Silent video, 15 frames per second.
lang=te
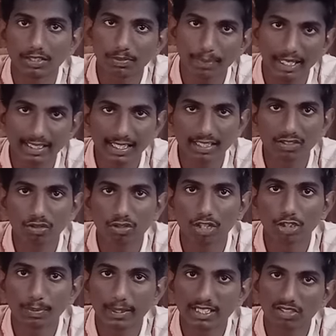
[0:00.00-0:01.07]
స్పెక్స్ అయితే
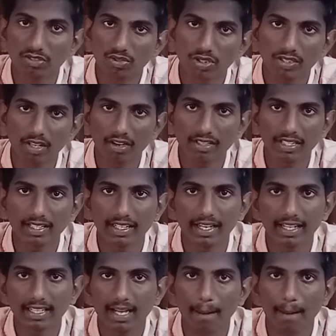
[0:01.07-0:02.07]
చూద్దాం స్పెక్స్ చూసిన తర్వాత దీన్ని అయితే